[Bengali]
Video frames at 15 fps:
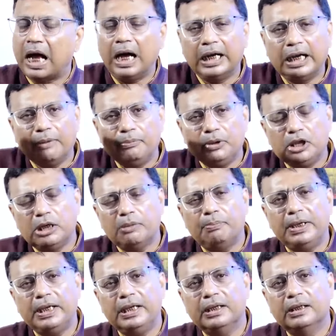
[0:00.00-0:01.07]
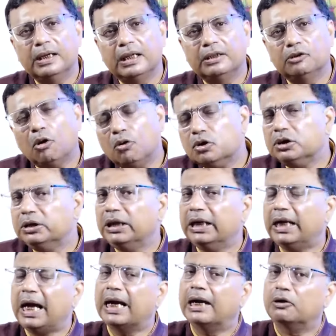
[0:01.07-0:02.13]
আগে বিজেপি দশ
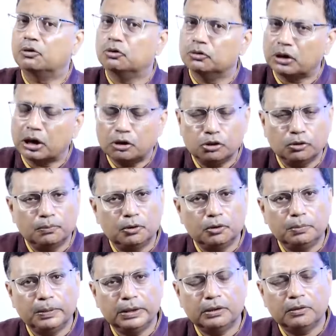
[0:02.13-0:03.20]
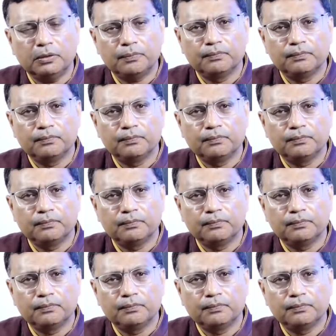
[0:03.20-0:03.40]
থেকে এগারো শতাংশ ভোট পেত